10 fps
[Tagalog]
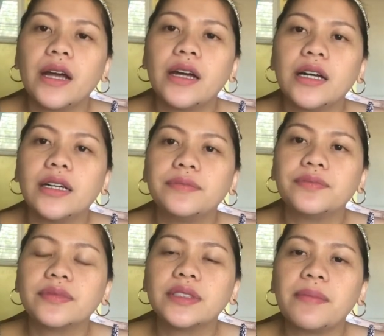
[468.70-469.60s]
um,
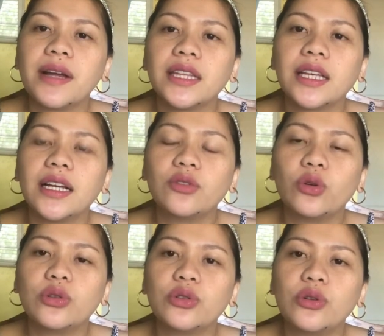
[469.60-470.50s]
sa mga taga
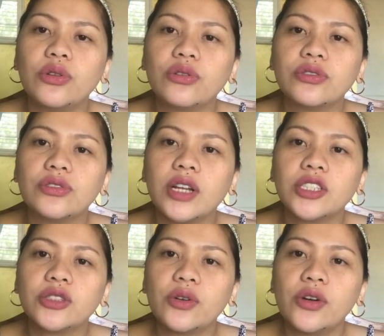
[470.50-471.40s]
tulo-tulo
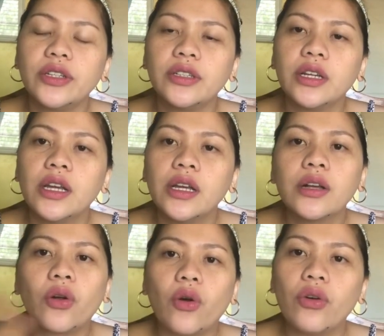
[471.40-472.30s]
konsolasyon
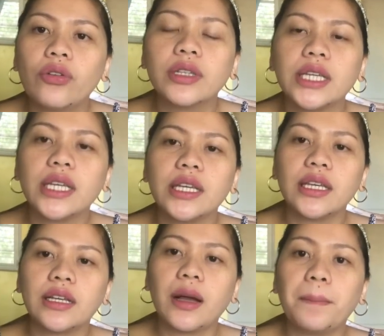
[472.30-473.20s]
kung
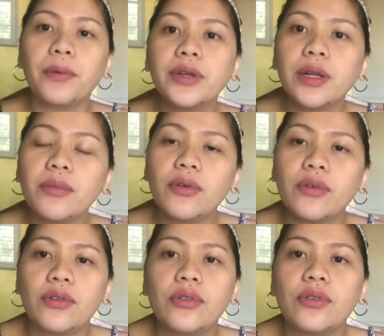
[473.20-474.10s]
gi kapoy na mo
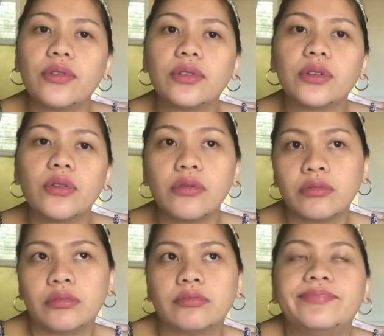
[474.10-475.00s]
o
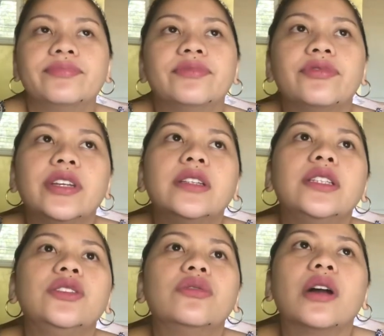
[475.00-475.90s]
kung fail
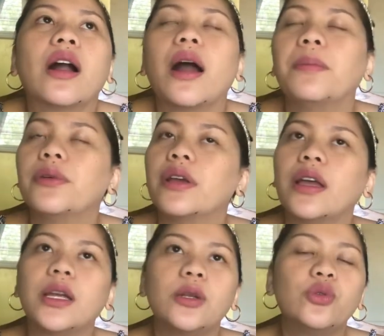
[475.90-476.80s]
ninyo nga kapoy
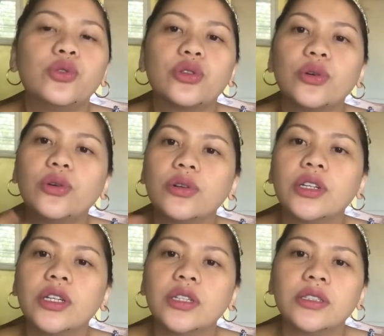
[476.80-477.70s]
kay iluto
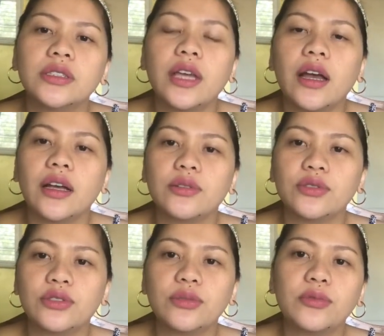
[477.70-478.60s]
nya
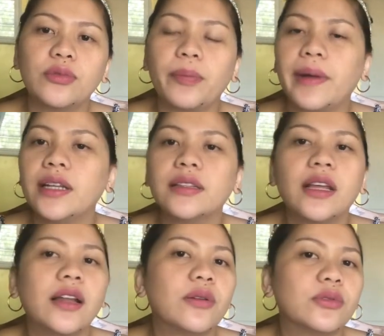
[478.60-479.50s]
gusto mo palit
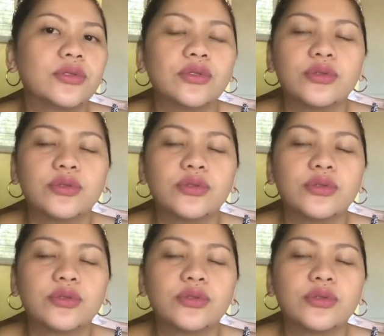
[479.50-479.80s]
na lang og